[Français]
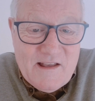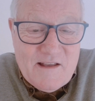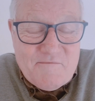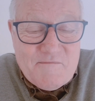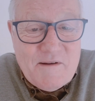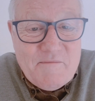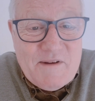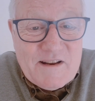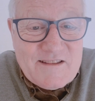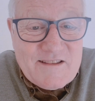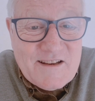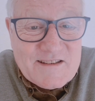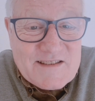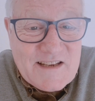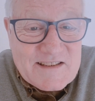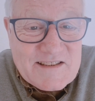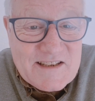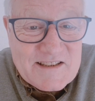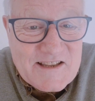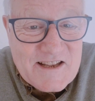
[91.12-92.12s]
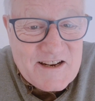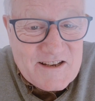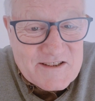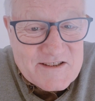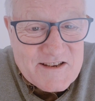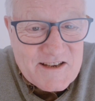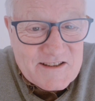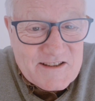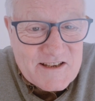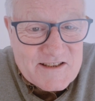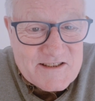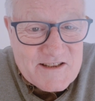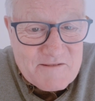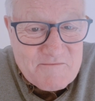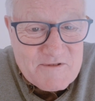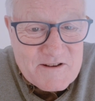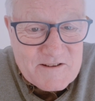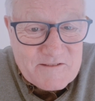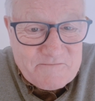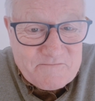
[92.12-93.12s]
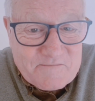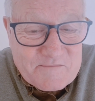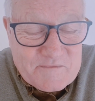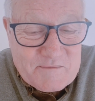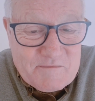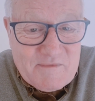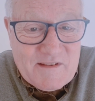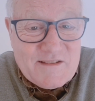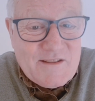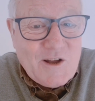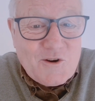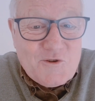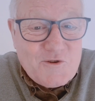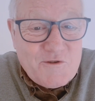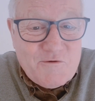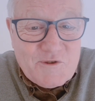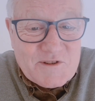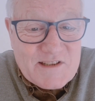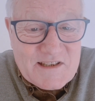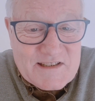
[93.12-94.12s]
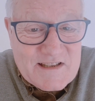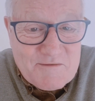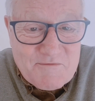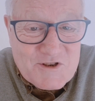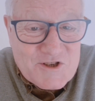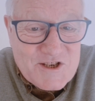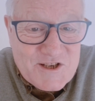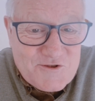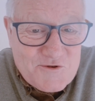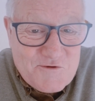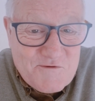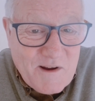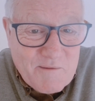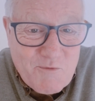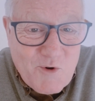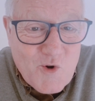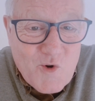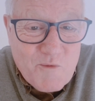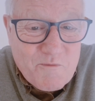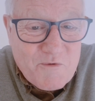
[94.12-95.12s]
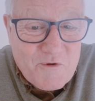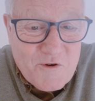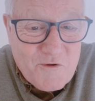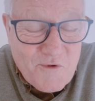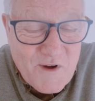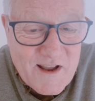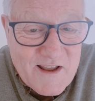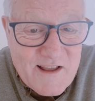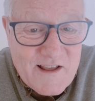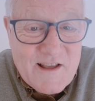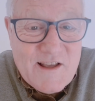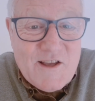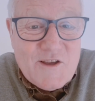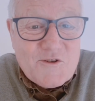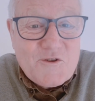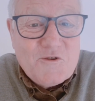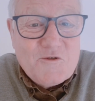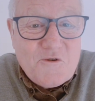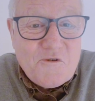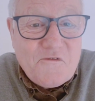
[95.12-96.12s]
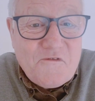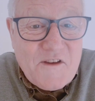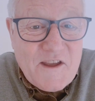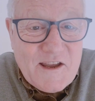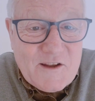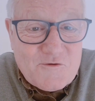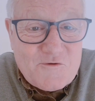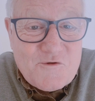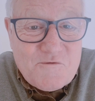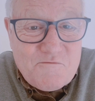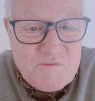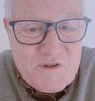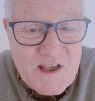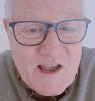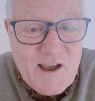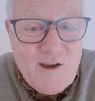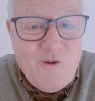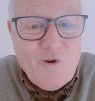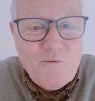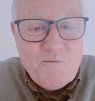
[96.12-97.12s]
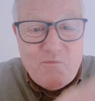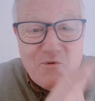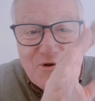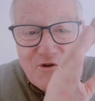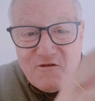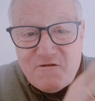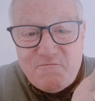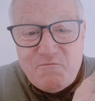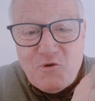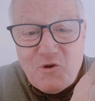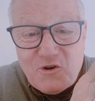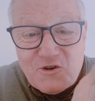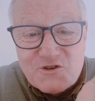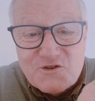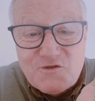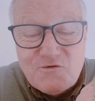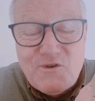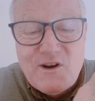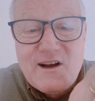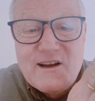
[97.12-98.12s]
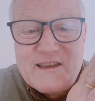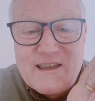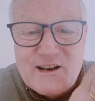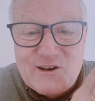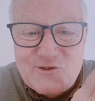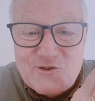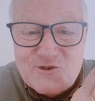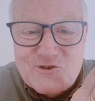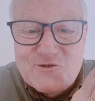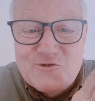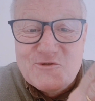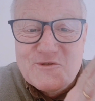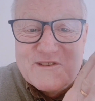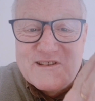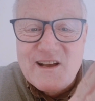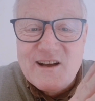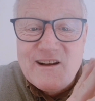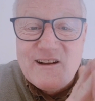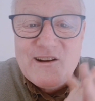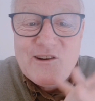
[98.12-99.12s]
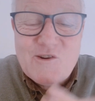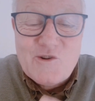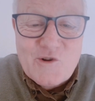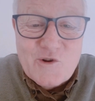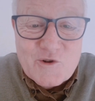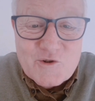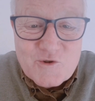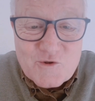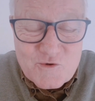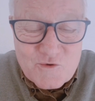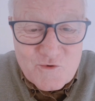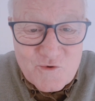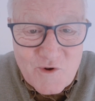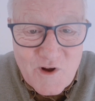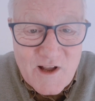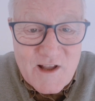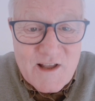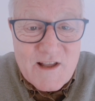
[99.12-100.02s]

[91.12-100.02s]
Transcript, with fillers: Mais maintenant, ça, c'était l'Ancien Testament. Dans le Nouveau Testament, Jésus va beaucoup plus loin que de faire du bien aux pauvres pour recevoir quelque chose en retour.